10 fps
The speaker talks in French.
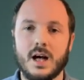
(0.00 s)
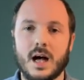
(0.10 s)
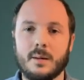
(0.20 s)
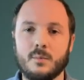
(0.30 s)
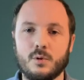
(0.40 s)

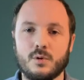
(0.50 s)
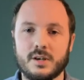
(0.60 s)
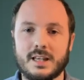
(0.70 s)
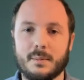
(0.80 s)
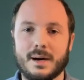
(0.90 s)
Un mot
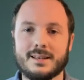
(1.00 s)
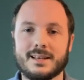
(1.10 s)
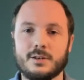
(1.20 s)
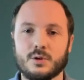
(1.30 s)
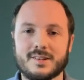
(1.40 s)
qui
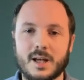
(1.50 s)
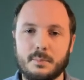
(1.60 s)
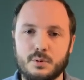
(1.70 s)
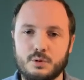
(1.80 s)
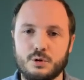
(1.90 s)
apparaîtrait dans très
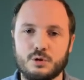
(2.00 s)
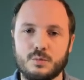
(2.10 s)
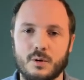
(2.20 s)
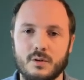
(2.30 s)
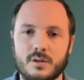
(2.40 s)
peu de
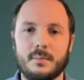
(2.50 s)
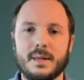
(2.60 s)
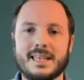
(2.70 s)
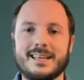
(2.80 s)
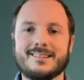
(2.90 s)
documents,
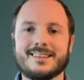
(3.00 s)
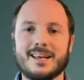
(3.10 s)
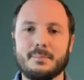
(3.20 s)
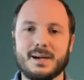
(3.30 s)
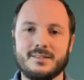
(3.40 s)
mais qui est
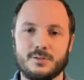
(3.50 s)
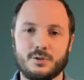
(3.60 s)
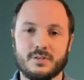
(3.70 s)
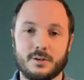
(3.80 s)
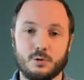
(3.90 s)
très présent
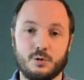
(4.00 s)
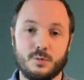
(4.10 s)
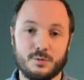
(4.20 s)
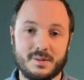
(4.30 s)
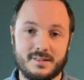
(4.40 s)
dans un
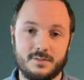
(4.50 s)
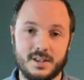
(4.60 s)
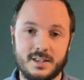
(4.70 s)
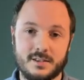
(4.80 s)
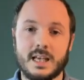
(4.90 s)
document
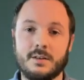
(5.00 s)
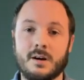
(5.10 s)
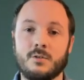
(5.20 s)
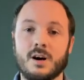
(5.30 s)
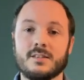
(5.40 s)
spécifique, il va
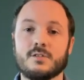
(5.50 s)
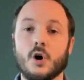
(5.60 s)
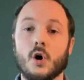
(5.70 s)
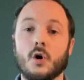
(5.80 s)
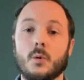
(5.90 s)
avoir un
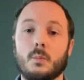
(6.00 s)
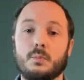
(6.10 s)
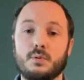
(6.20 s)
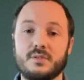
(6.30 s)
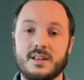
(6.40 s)
score
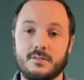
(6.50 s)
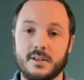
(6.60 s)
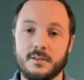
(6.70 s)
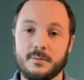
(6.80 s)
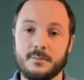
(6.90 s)
plus
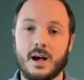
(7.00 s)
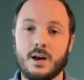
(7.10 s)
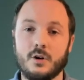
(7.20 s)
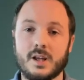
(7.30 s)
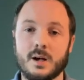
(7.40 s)
élevé,
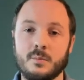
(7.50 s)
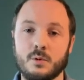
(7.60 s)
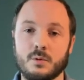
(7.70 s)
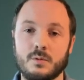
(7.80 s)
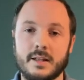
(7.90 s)
alors qu'un
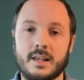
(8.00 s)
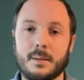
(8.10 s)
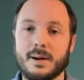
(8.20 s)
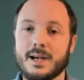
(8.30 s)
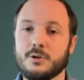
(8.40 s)
mot qui
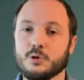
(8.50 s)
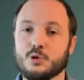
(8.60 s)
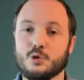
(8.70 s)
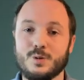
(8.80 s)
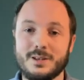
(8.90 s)
apparaît dans
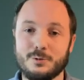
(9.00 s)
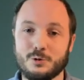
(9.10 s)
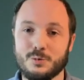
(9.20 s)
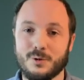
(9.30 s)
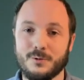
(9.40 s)
tous les
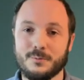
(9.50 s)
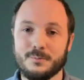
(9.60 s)
documents,